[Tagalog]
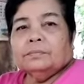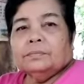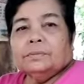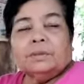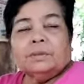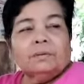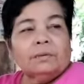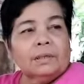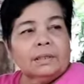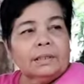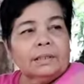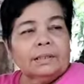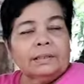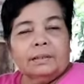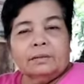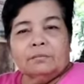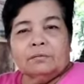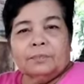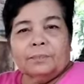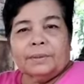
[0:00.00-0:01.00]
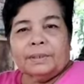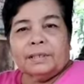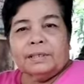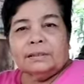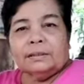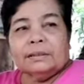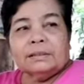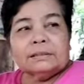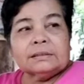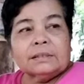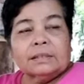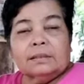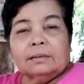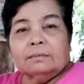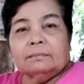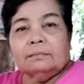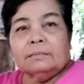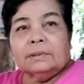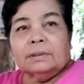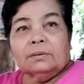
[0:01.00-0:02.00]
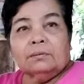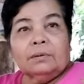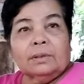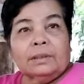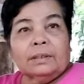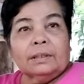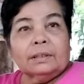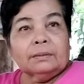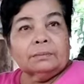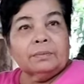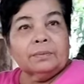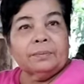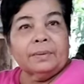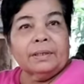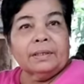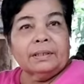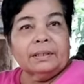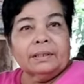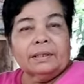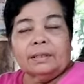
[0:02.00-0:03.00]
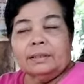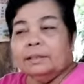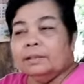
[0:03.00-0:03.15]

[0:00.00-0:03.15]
Bago lang gani akong pakita sa akong anak babae nga niya